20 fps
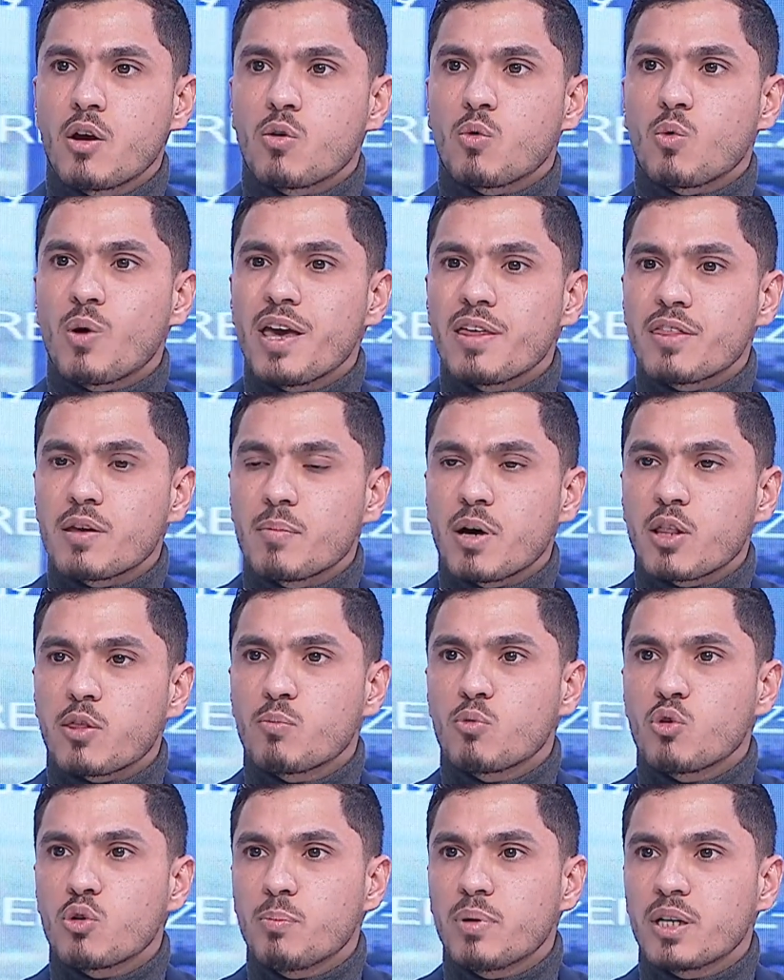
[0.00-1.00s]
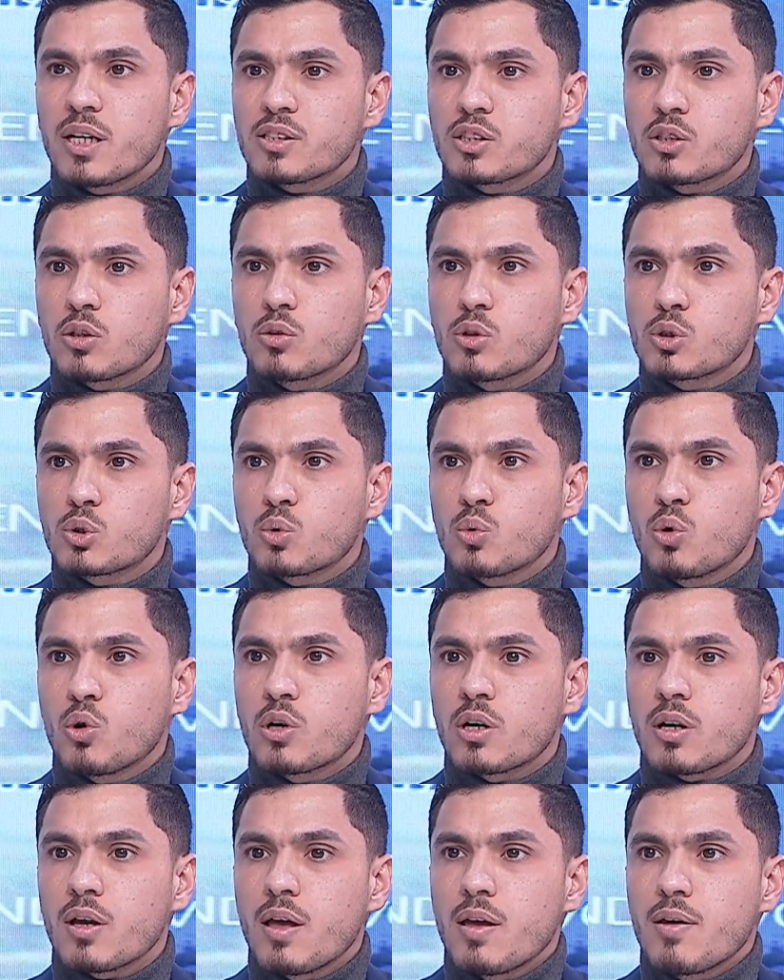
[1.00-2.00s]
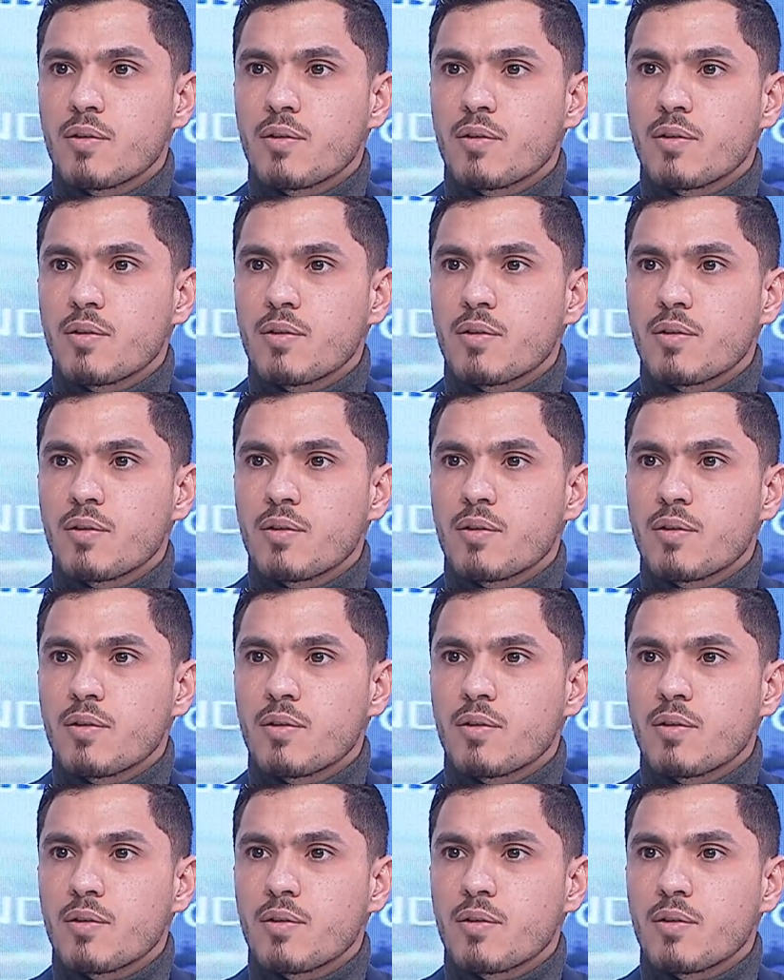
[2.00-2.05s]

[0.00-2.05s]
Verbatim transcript: وهذا مضمون بنص الدستور